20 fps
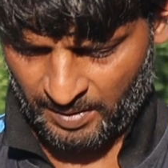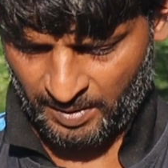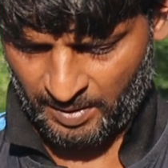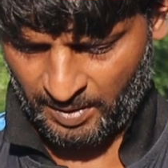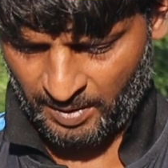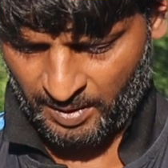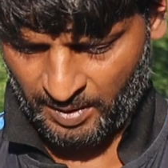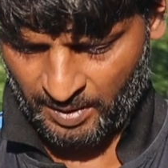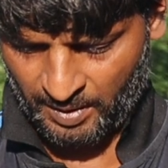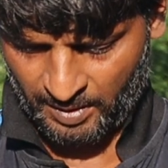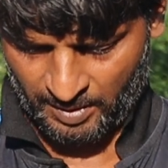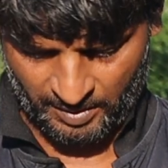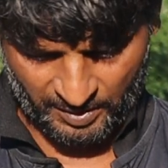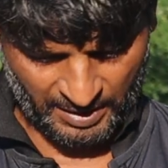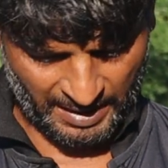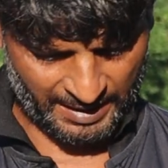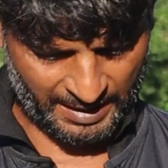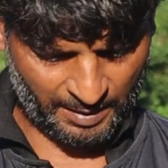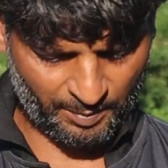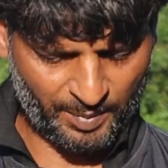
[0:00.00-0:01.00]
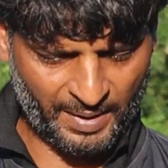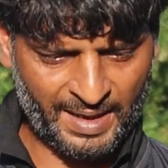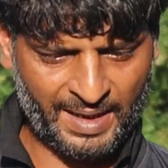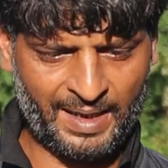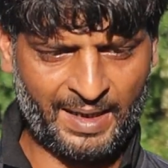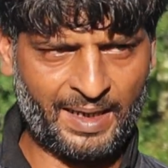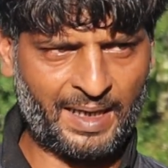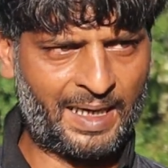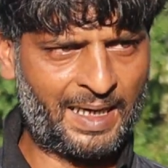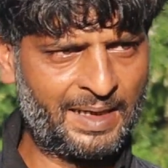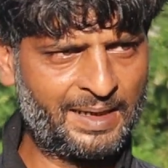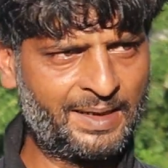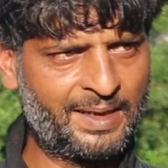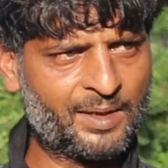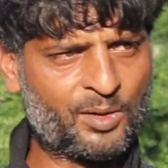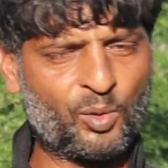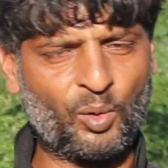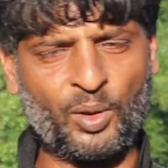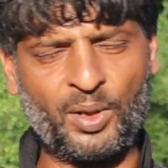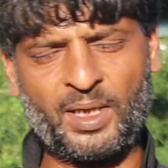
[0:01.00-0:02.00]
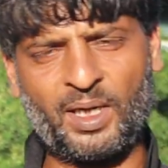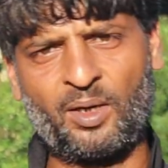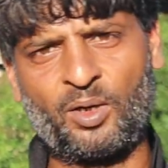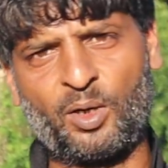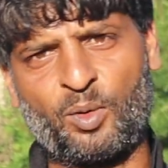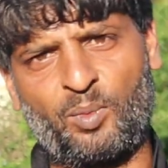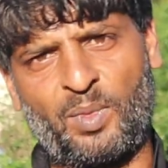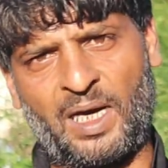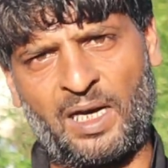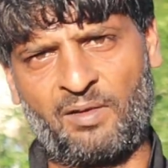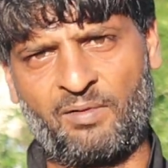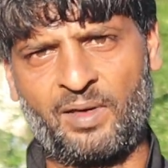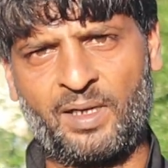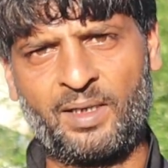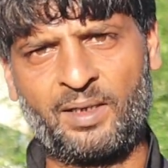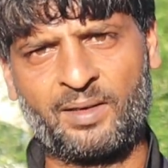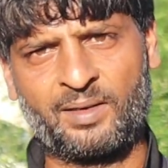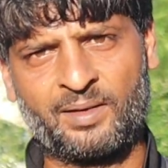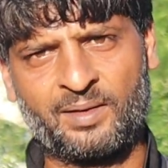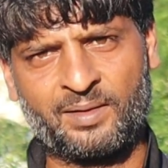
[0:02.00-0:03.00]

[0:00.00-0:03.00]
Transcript: ले आए हो शादाब भाई आज है कोटा और मालवा